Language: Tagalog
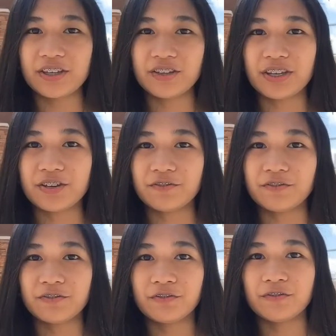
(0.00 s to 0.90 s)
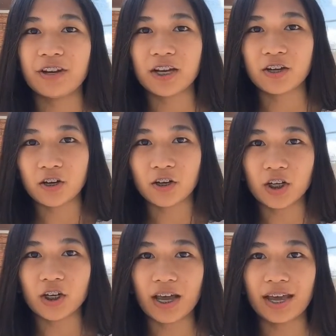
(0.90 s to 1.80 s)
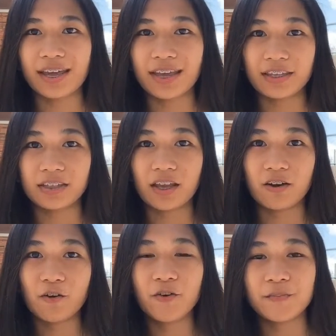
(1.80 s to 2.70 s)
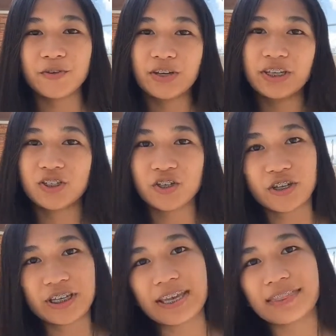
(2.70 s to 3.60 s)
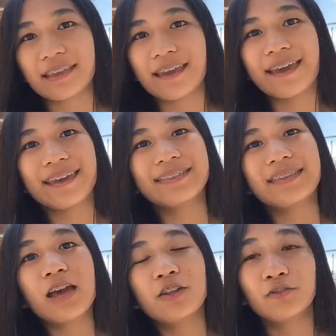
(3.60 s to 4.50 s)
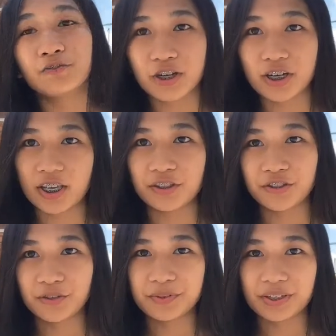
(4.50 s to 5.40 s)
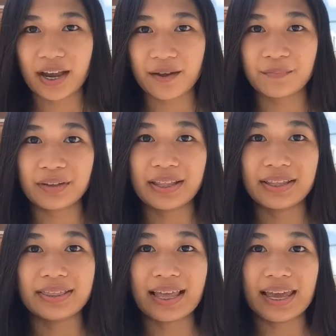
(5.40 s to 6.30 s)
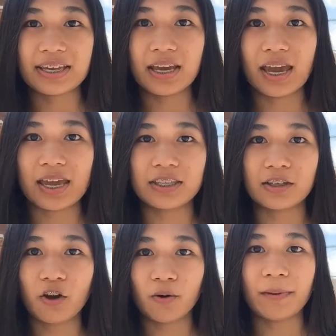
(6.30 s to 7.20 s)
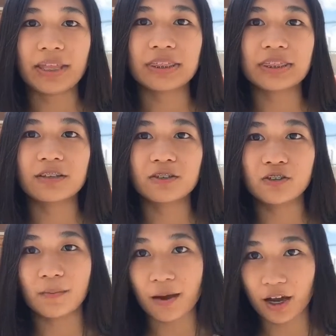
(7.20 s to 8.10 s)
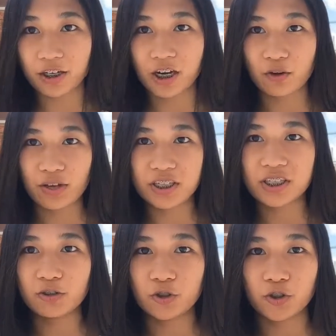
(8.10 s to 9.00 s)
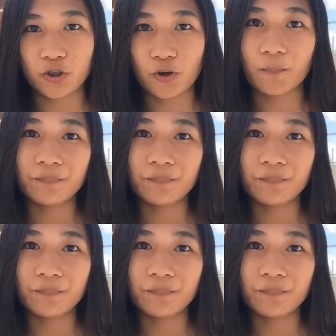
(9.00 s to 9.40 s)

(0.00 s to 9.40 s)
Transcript: Ay, yun na yung vlog ko. And I hope you enjoy it. And don't forget to subscribe, like, and comment sa mga request na gusto